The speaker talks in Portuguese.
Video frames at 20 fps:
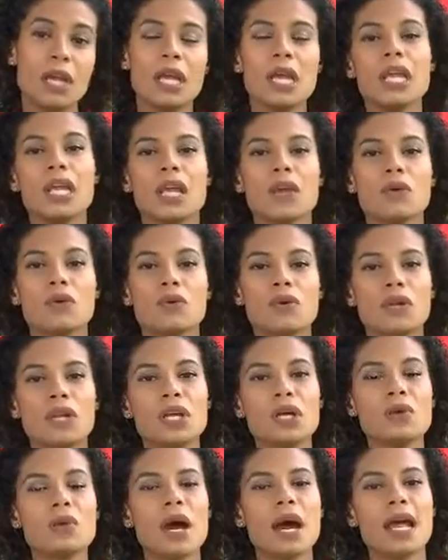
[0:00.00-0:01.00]
e nem com o
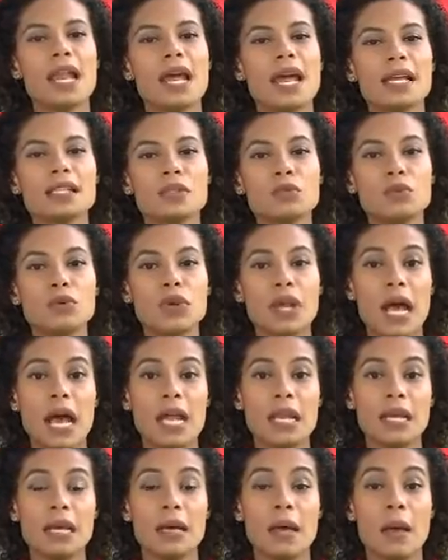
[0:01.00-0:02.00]
goleiro Alex
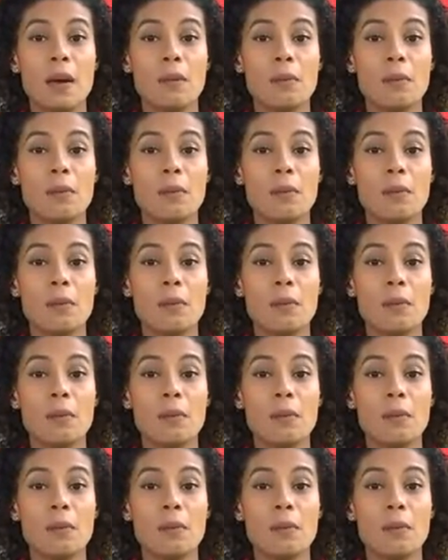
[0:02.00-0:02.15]
Muralha.